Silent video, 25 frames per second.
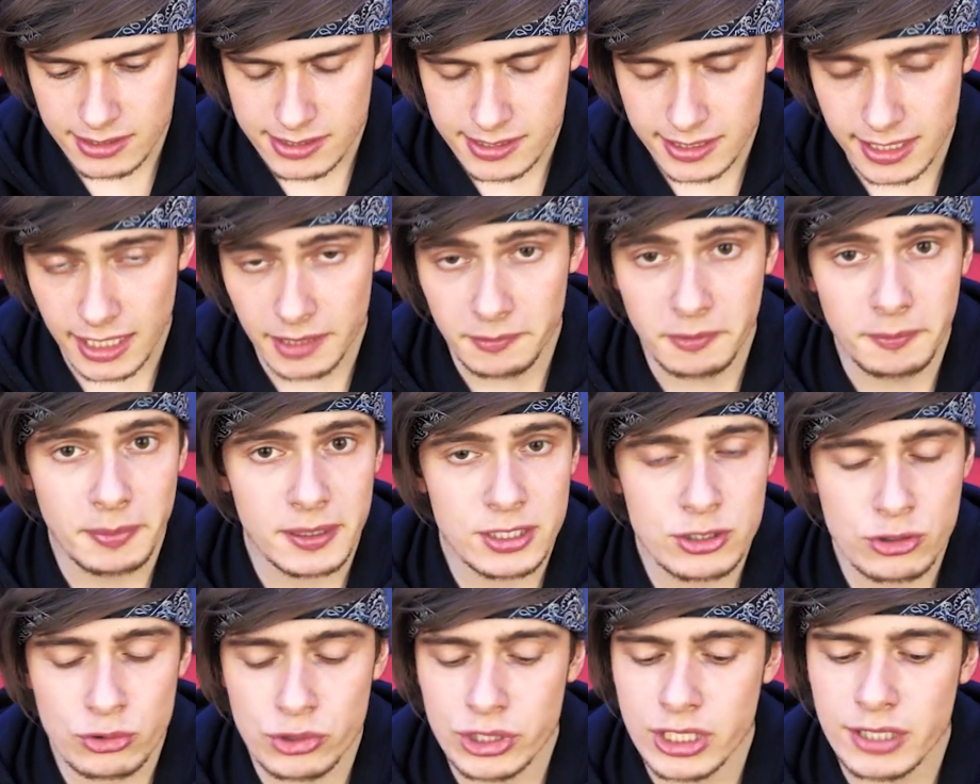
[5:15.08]
dostajemy
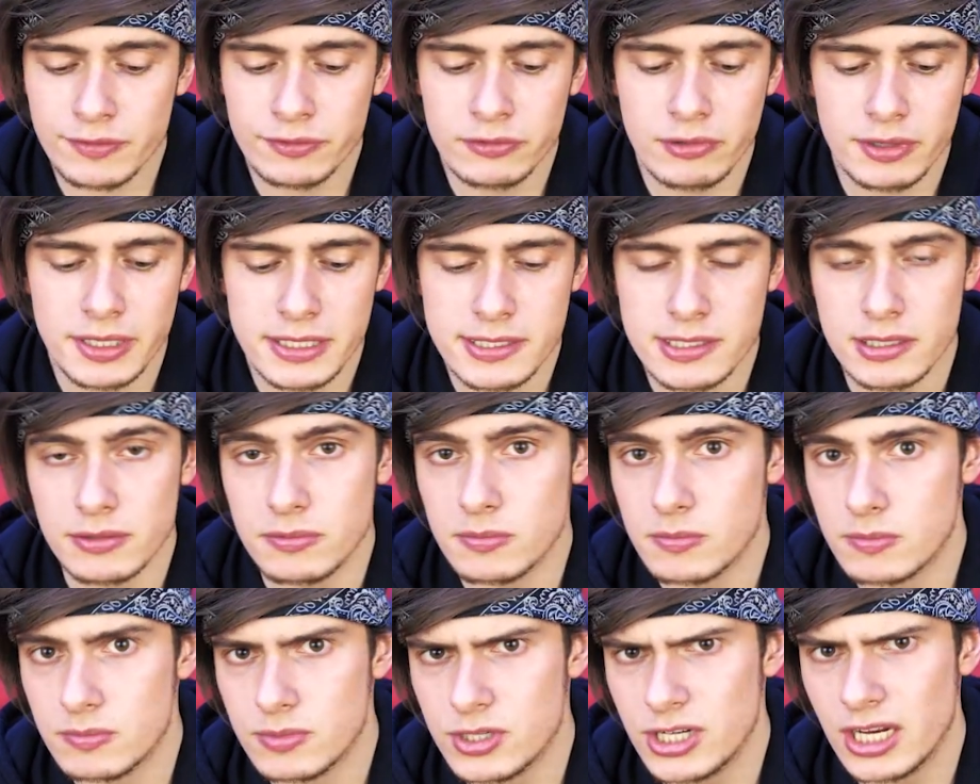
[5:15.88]
paczuszkę, w której
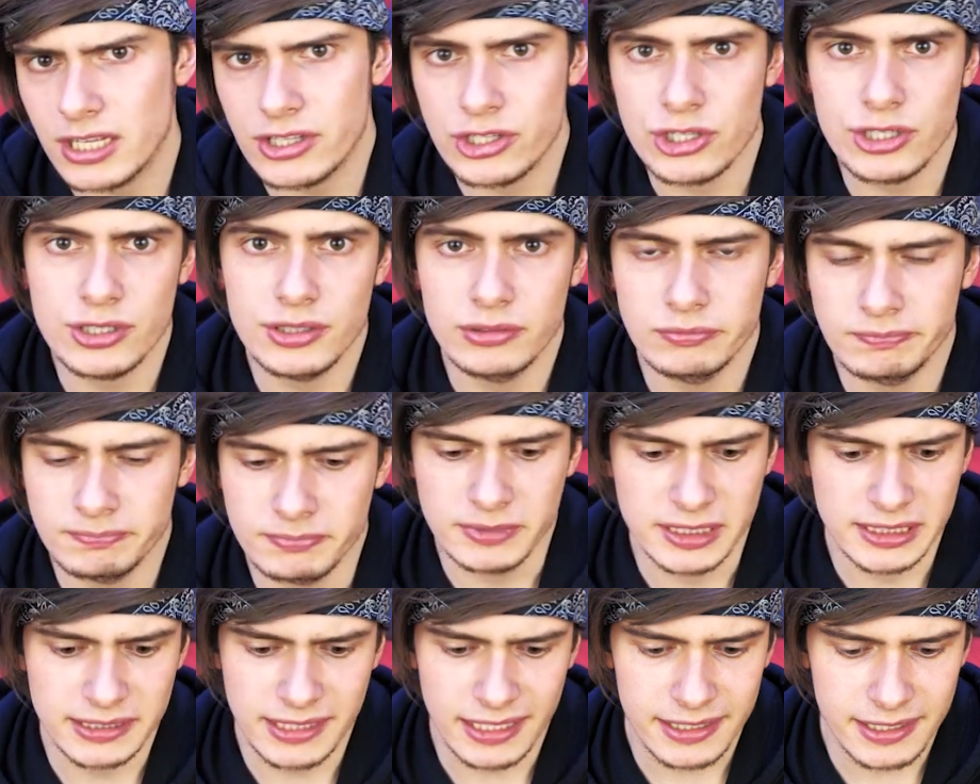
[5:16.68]
są rzeczy
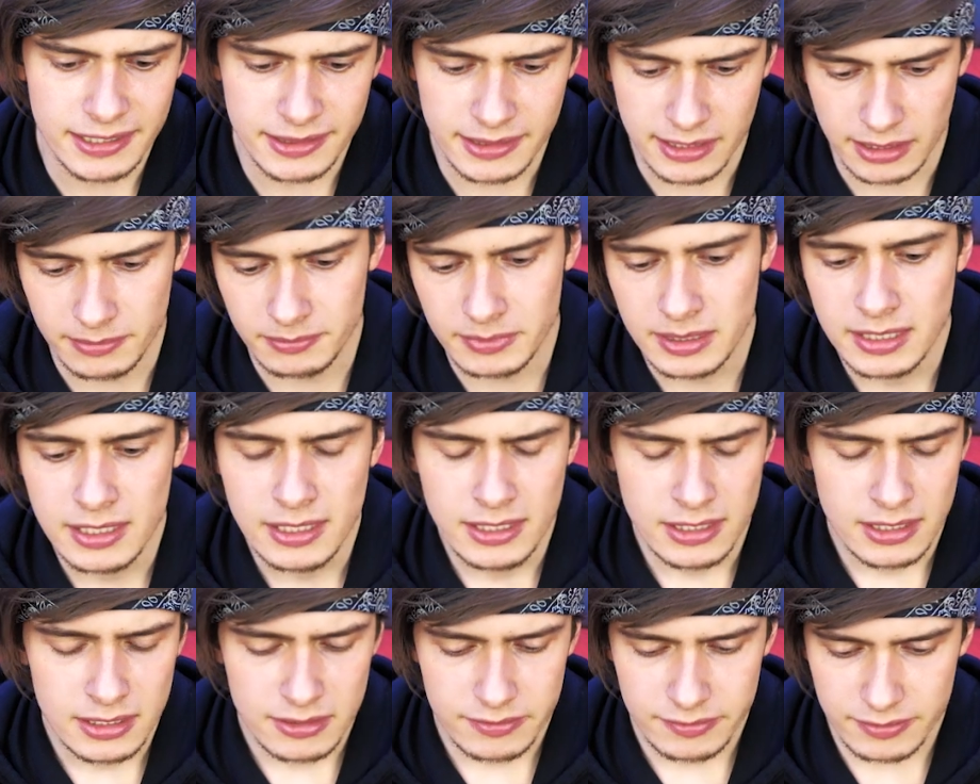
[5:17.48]
i takie tam
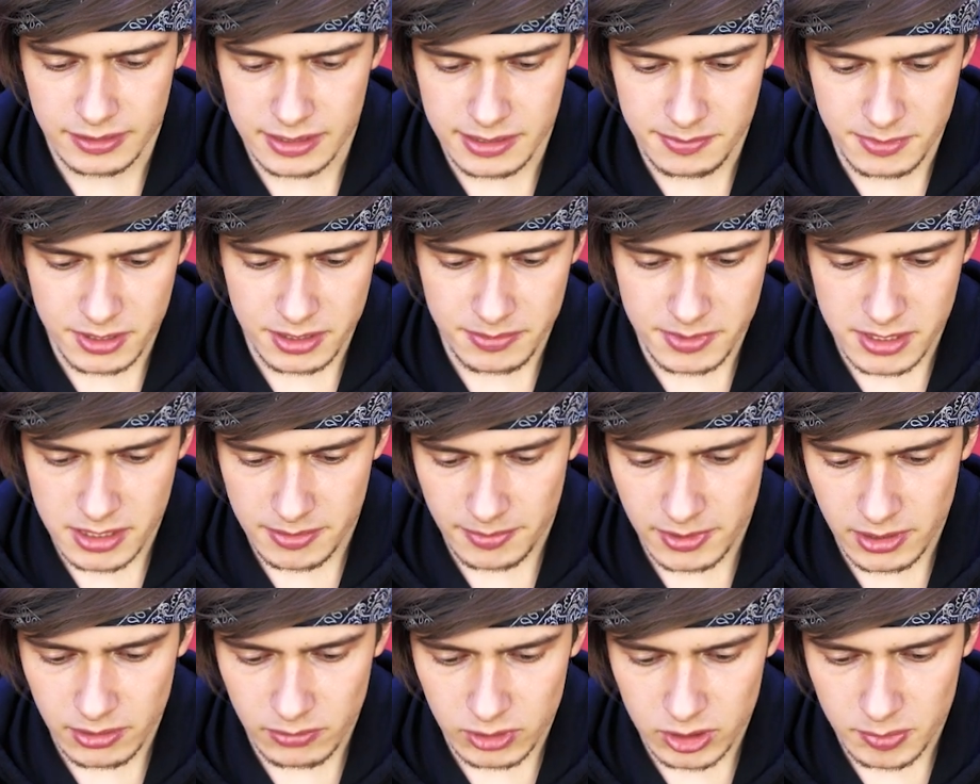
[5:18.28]
więc możemy
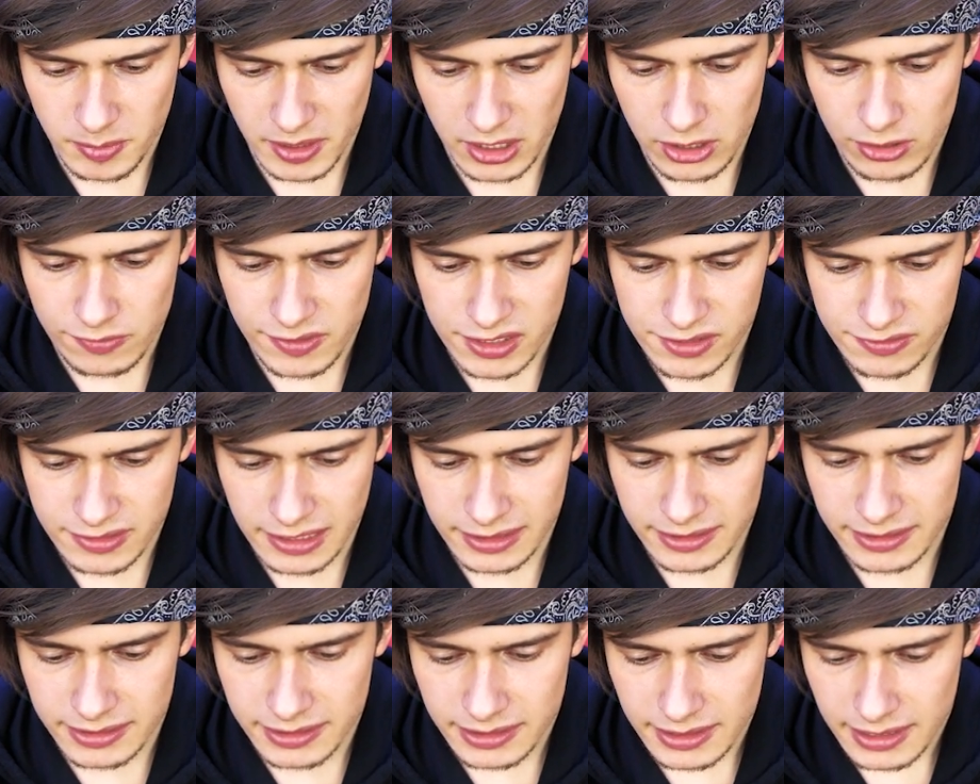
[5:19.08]
sobie ją odpakować
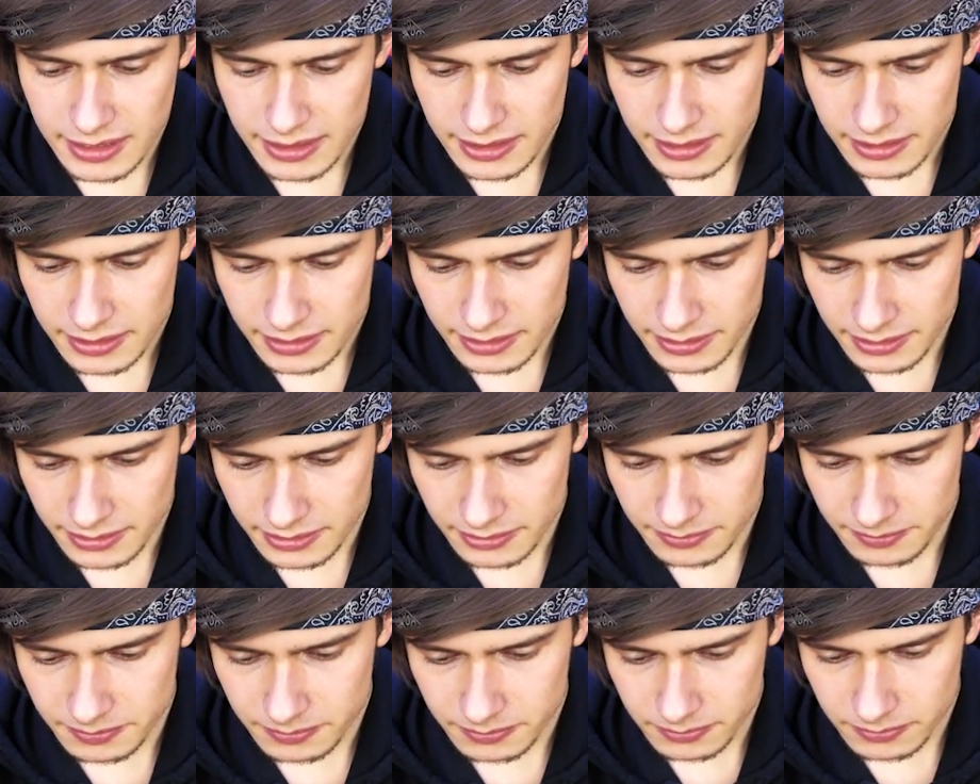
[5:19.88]
wtedy.
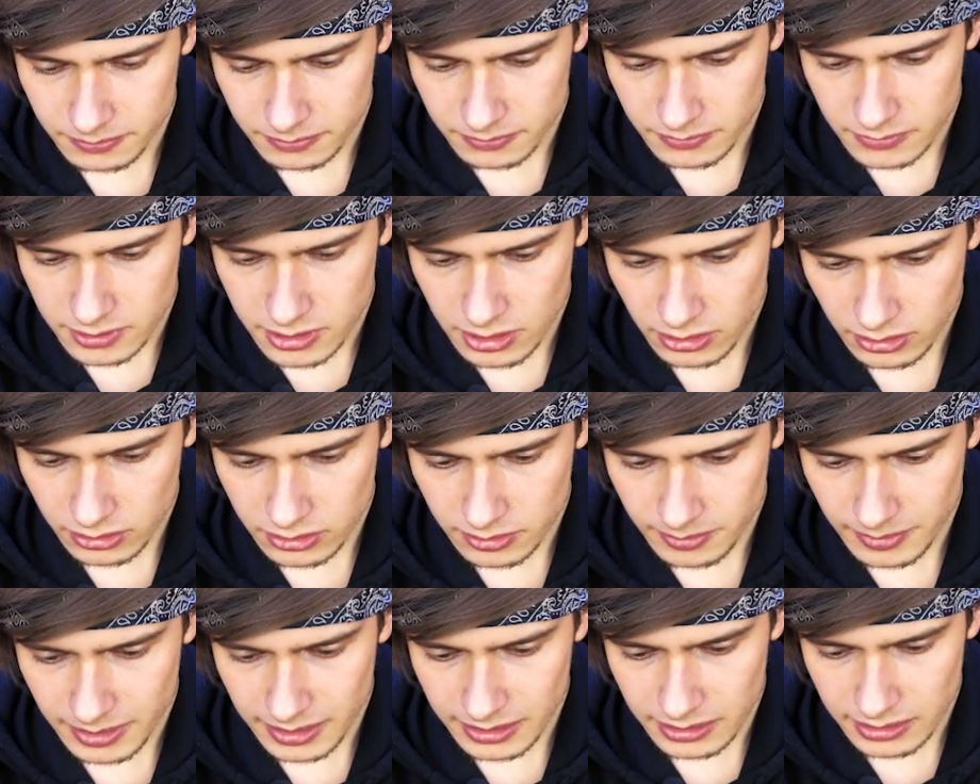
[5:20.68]
Co
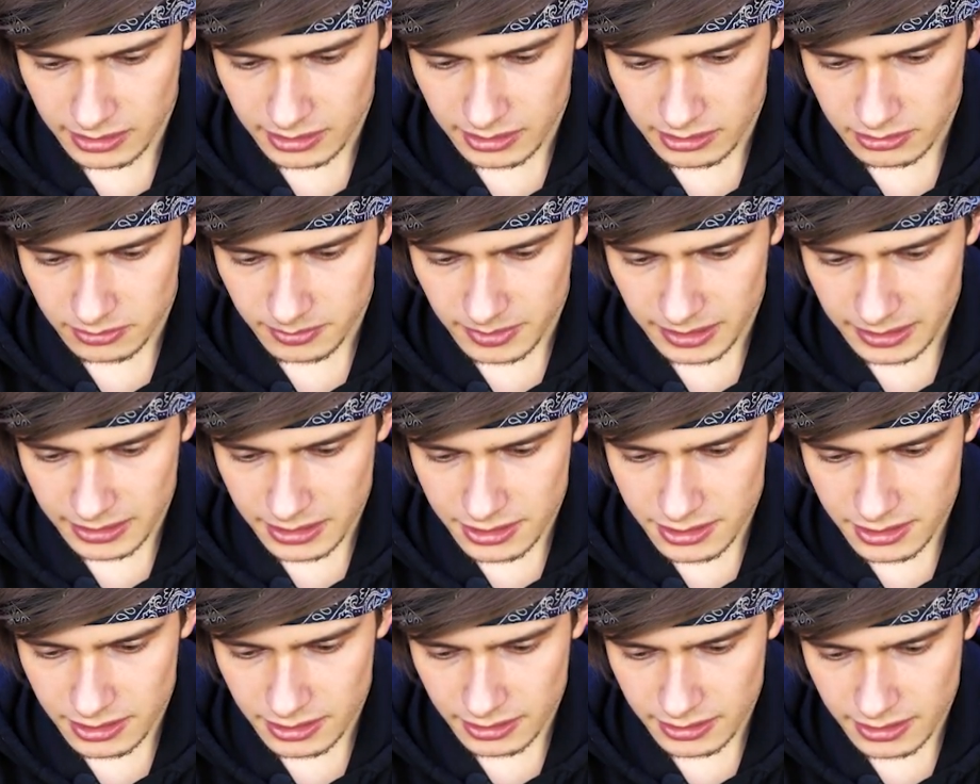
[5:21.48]
on ma? Aha, on ma
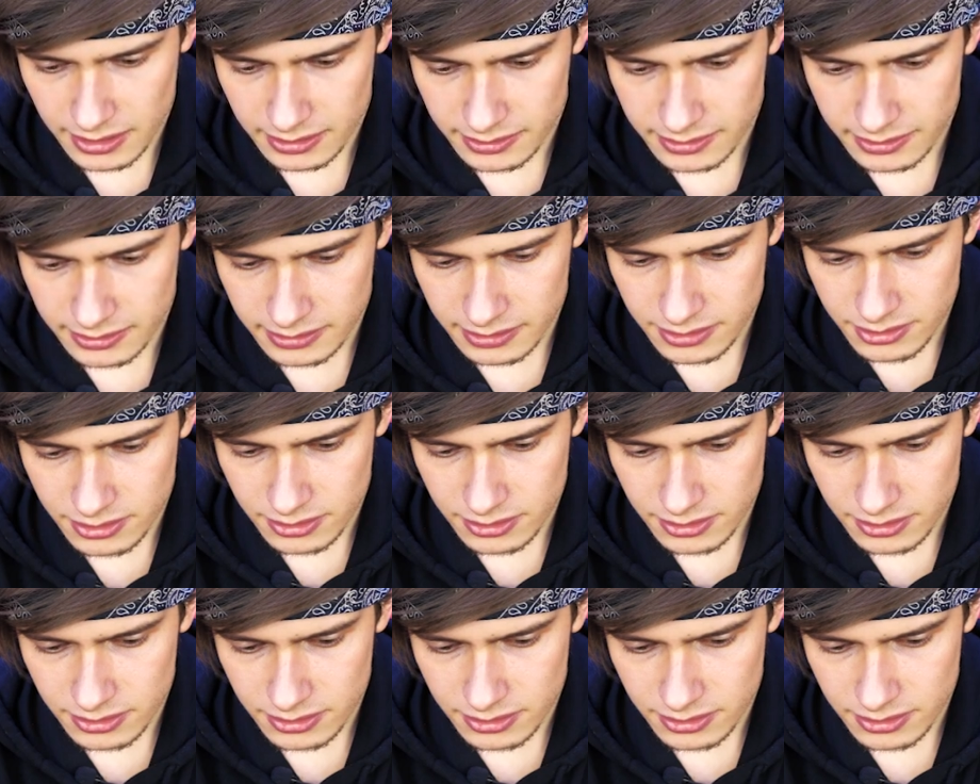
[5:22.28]
jakieś rakiety,